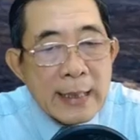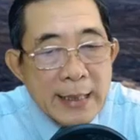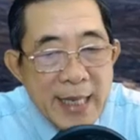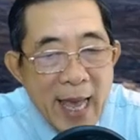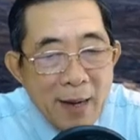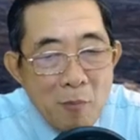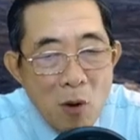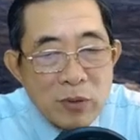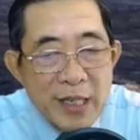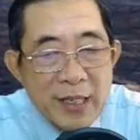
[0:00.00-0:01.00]
Giang
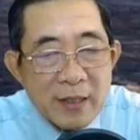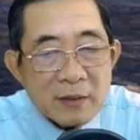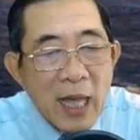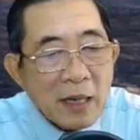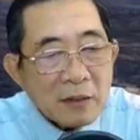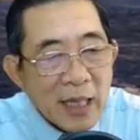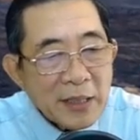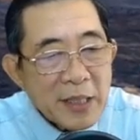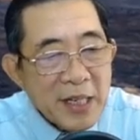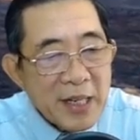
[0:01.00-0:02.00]
Mộng Nhiên thần thánh
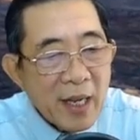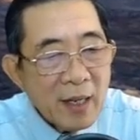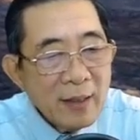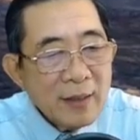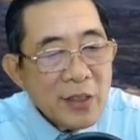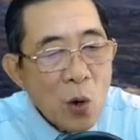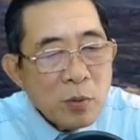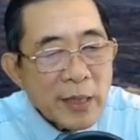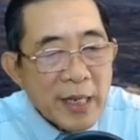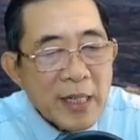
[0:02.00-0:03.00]
kia vốn
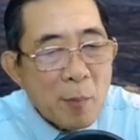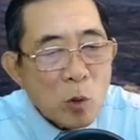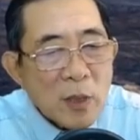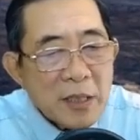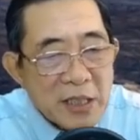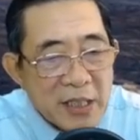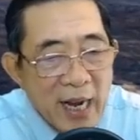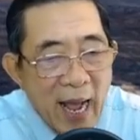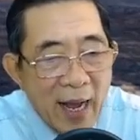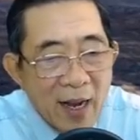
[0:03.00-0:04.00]
chỉ là một tên lừa
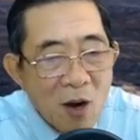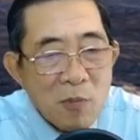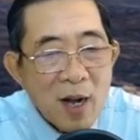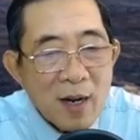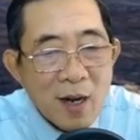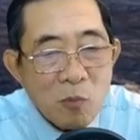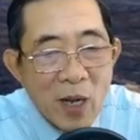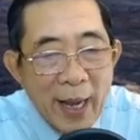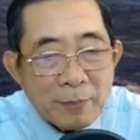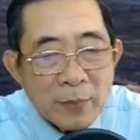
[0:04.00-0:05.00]
gạt không hơn không kém.